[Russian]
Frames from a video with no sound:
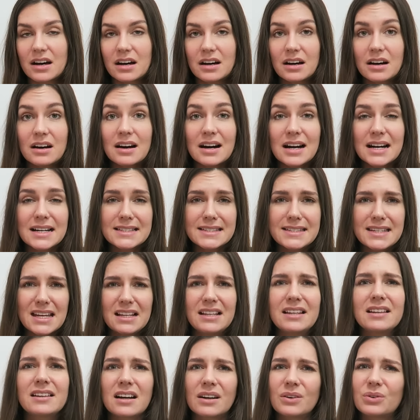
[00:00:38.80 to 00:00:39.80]
А,
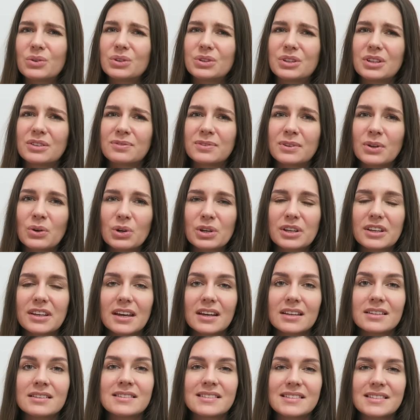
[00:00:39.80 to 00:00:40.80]
отдельный какой-то влог
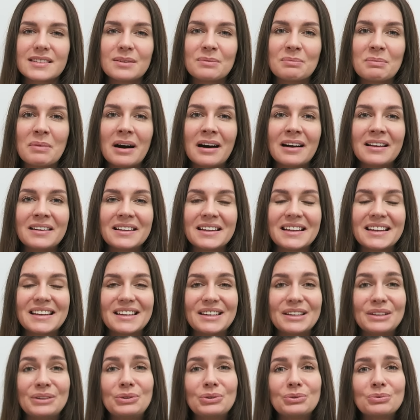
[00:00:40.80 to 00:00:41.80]
я не снимала,
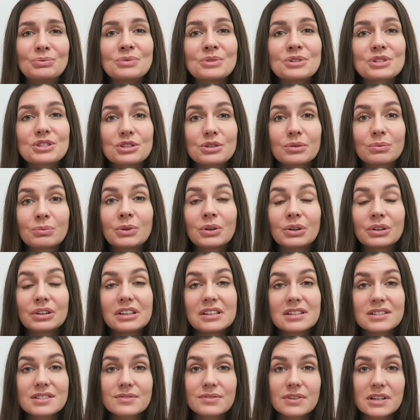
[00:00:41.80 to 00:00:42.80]
и думаю, что
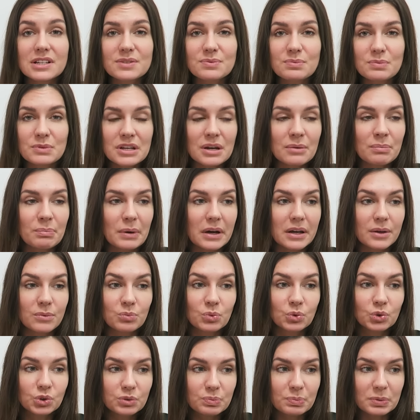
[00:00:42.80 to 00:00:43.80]
многие из вас меня
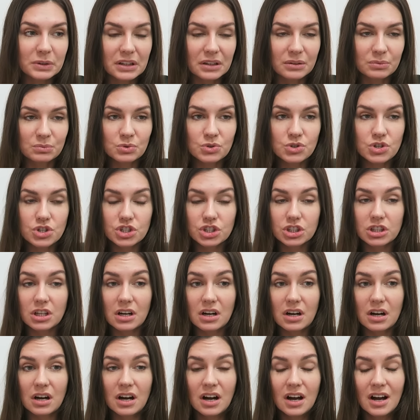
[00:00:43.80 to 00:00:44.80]
поймут, потому
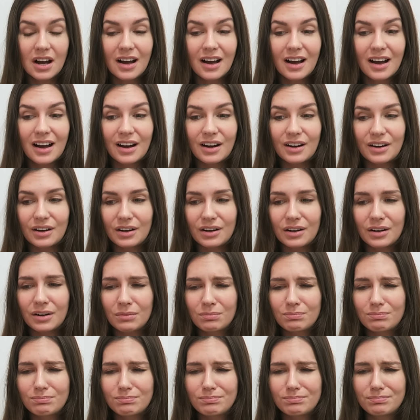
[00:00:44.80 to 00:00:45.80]
что
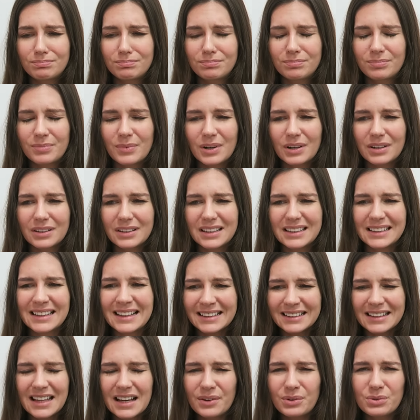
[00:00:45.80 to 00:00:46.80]
а,
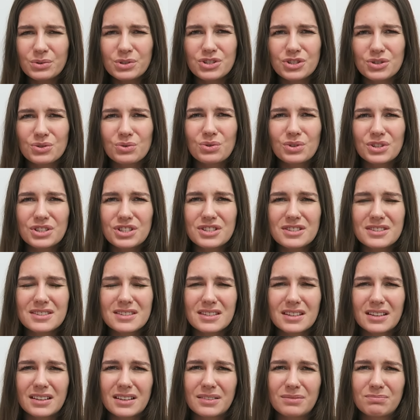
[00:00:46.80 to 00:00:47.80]
иногда очень
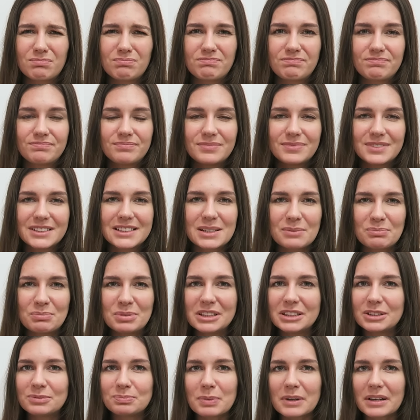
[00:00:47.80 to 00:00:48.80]
хочется
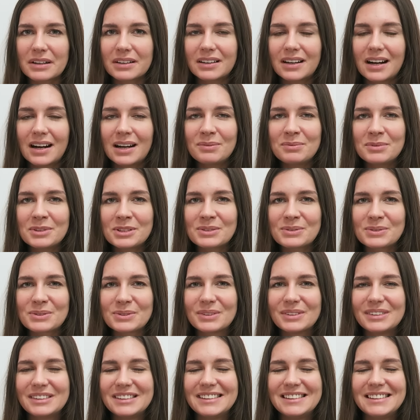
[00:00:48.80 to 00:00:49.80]
забыть про
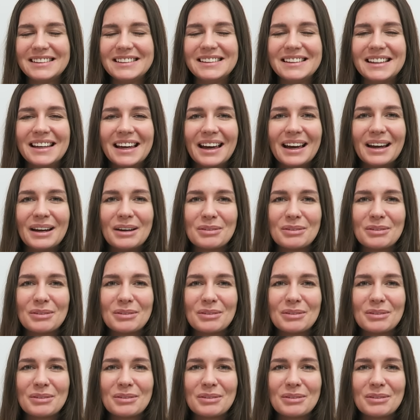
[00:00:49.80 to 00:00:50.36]
камеру и